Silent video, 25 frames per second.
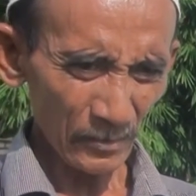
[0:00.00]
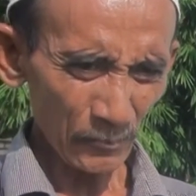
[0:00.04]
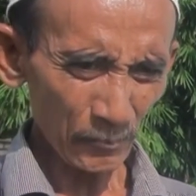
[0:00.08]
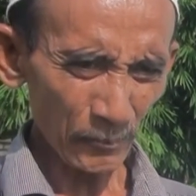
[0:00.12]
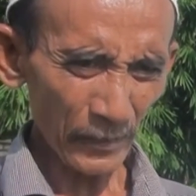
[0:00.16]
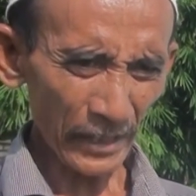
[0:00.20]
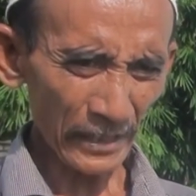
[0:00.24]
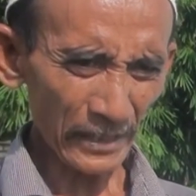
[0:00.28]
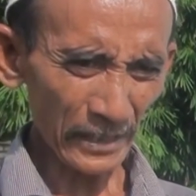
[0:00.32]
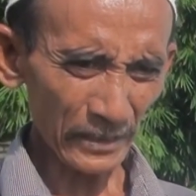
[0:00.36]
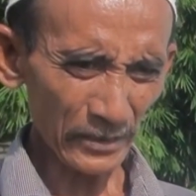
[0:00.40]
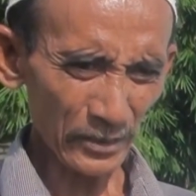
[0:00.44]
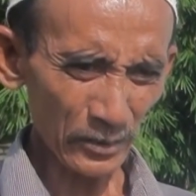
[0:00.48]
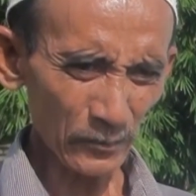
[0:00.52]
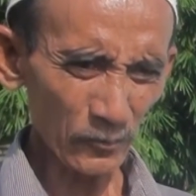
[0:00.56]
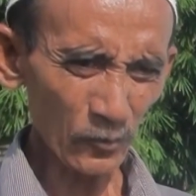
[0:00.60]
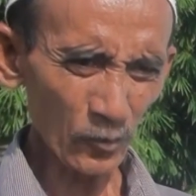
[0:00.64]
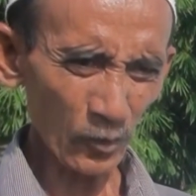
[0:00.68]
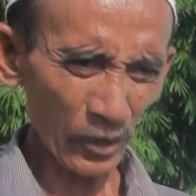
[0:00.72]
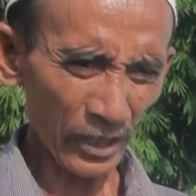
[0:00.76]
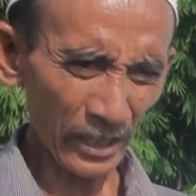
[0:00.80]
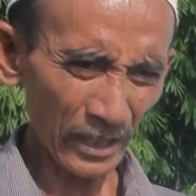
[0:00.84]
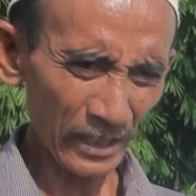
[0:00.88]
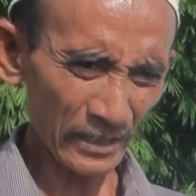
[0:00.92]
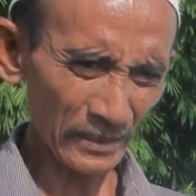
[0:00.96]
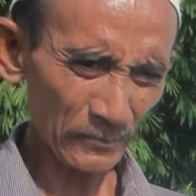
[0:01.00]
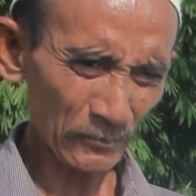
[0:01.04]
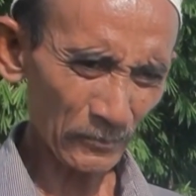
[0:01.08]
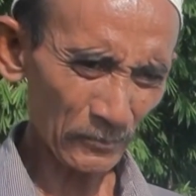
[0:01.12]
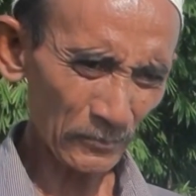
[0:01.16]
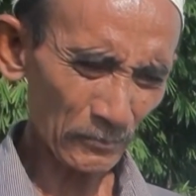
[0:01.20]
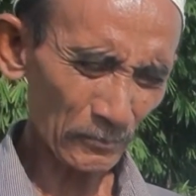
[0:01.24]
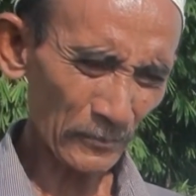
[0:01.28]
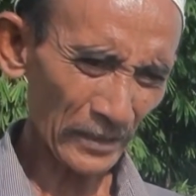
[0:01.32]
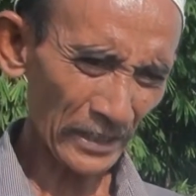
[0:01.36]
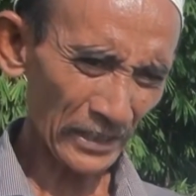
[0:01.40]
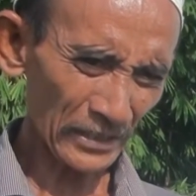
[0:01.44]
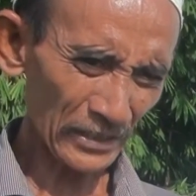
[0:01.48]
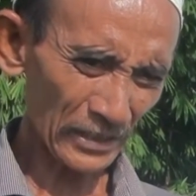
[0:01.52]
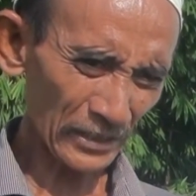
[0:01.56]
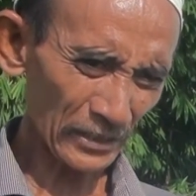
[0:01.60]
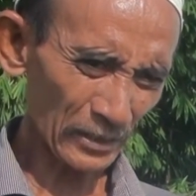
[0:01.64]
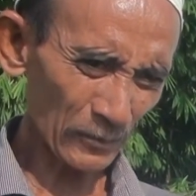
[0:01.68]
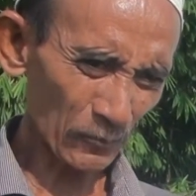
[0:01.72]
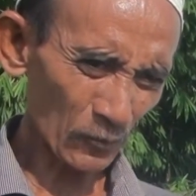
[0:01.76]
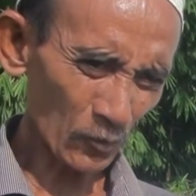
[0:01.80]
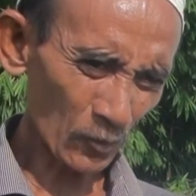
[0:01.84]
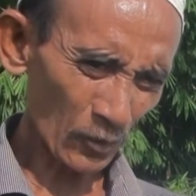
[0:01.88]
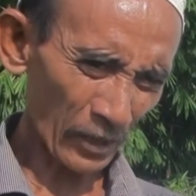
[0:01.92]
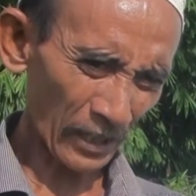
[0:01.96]
padat semua berisi
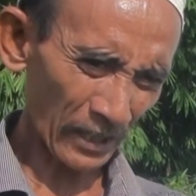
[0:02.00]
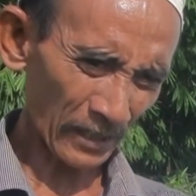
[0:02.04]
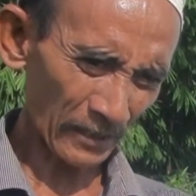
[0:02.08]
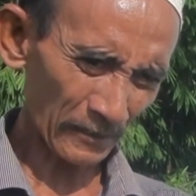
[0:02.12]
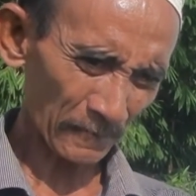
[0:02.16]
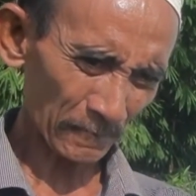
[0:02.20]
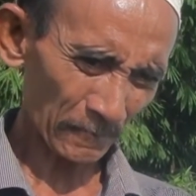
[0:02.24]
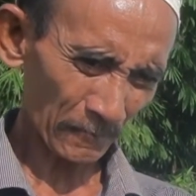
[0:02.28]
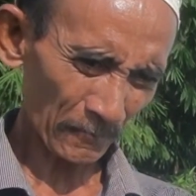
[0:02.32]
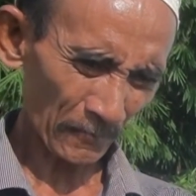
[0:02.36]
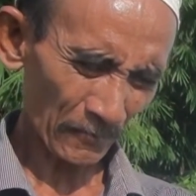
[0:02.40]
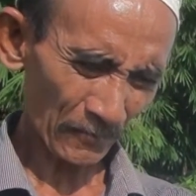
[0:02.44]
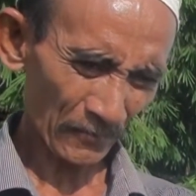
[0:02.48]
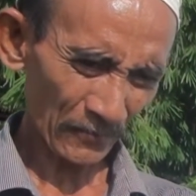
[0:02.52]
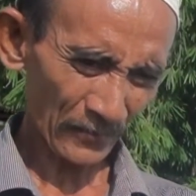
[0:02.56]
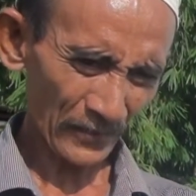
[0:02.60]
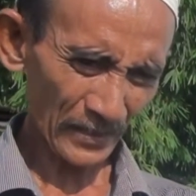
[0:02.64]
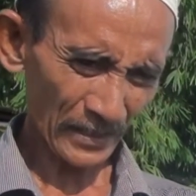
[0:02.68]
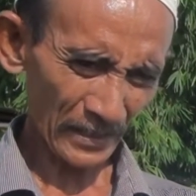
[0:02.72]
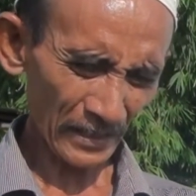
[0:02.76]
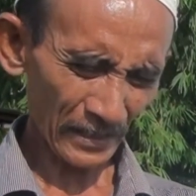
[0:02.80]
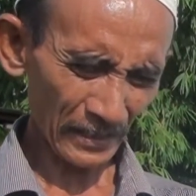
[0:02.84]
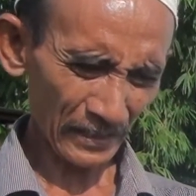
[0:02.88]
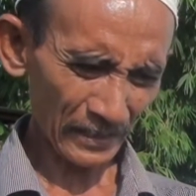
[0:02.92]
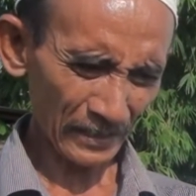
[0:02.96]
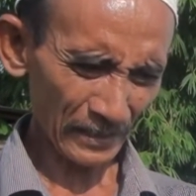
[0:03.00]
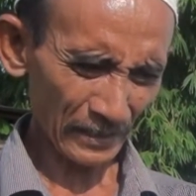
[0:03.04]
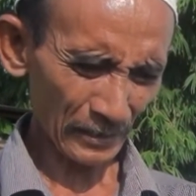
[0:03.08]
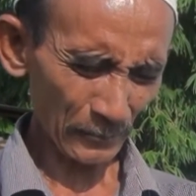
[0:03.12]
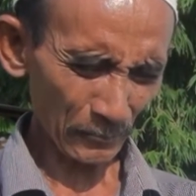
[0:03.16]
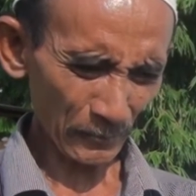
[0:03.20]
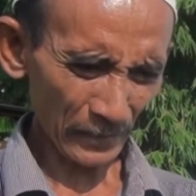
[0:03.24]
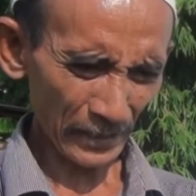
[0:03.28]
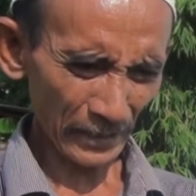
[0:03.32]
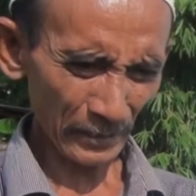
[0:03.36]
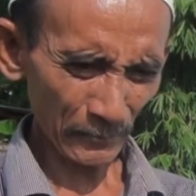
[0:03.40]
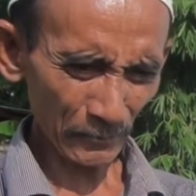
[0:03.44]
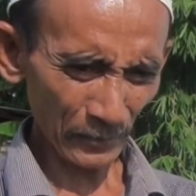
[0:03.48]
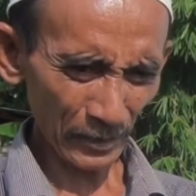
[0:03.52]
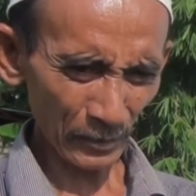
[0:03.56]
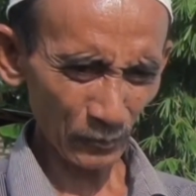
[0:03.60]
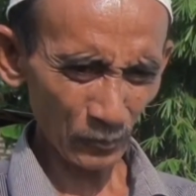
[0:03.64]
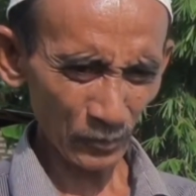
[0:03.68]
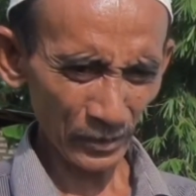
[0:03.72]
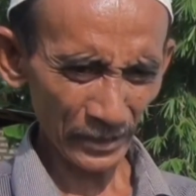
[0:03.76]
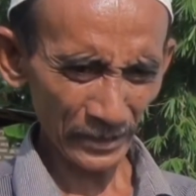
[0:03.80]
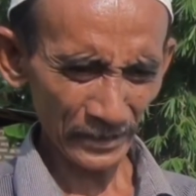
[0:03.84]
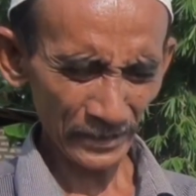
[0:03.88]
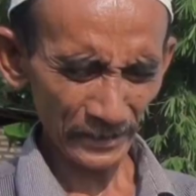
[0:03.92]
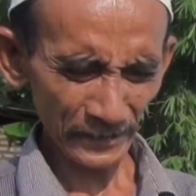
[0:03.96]
semua yang impar
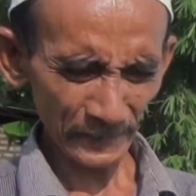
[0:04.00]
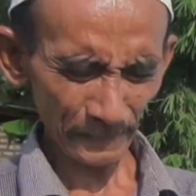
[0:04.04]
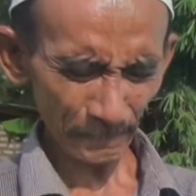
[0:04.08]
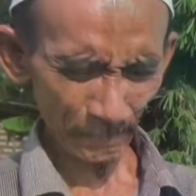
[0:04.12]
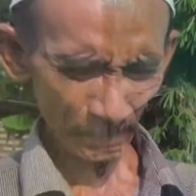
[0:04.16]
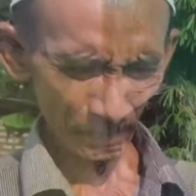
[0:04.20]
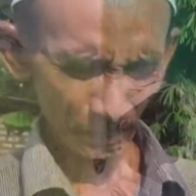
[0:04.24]
42 ini